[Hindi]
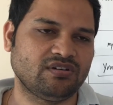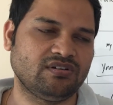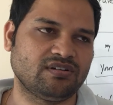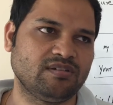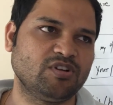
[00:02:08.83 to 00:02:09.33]

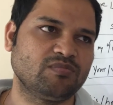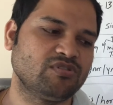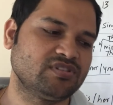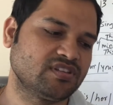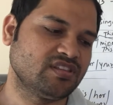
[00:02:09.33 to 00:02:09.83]
और हम लोग
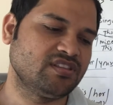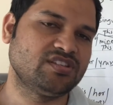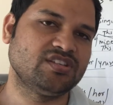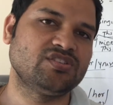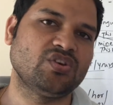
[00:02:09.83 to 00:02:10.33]
बोल सकते हैं
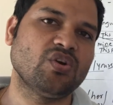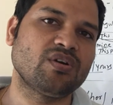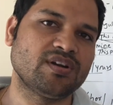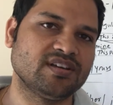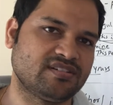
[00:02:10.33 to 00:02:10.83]
दिस इज़
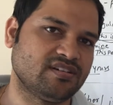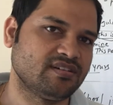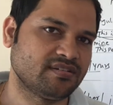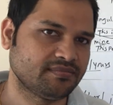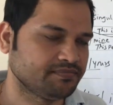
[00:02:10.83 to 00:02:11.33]
योर
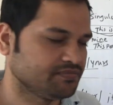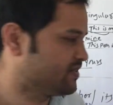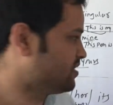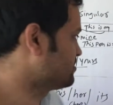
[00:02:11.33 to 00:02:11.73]
डस्टर